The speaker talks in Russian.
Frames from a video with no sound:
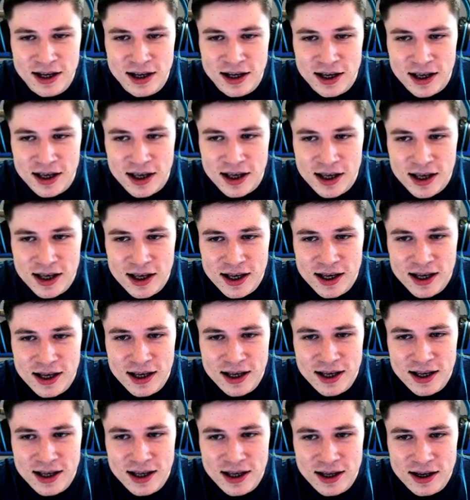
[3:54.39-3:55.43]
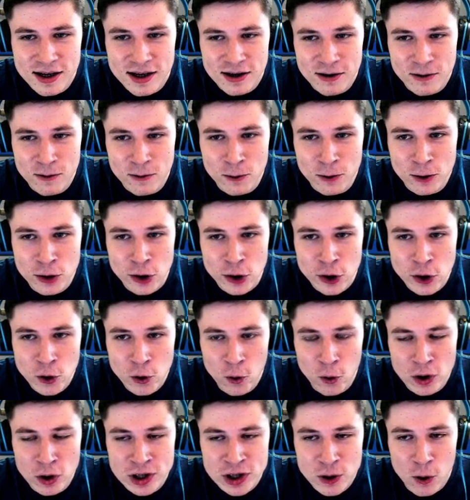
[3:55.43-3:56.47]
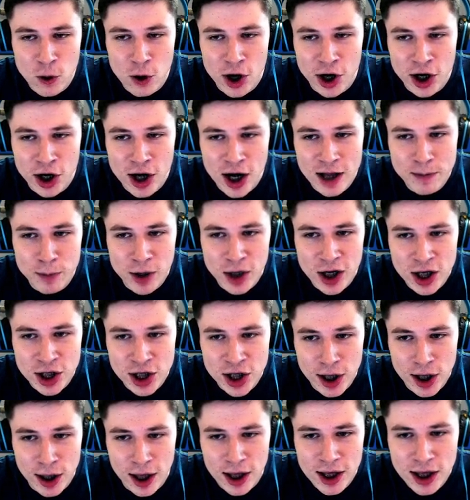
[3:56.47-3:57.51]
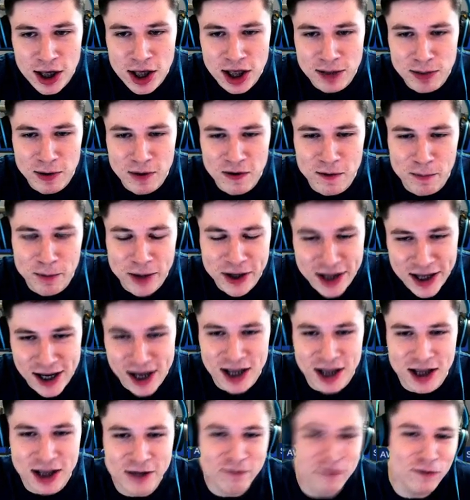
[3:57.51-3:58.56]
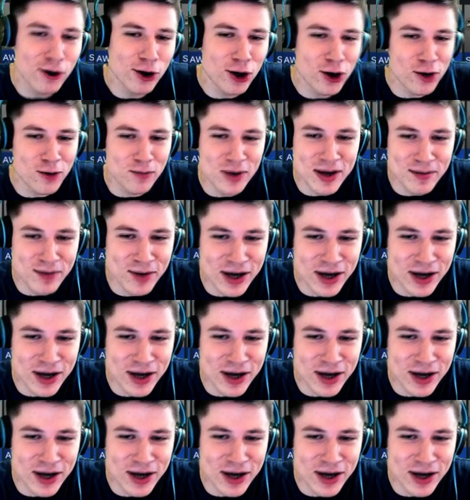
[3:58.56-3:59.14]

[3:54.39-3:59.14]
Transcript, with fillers: Да сколько их там пролетает? Ой-ой-ой, сколько аркан пролетело. И тебе выпадает твой а любимый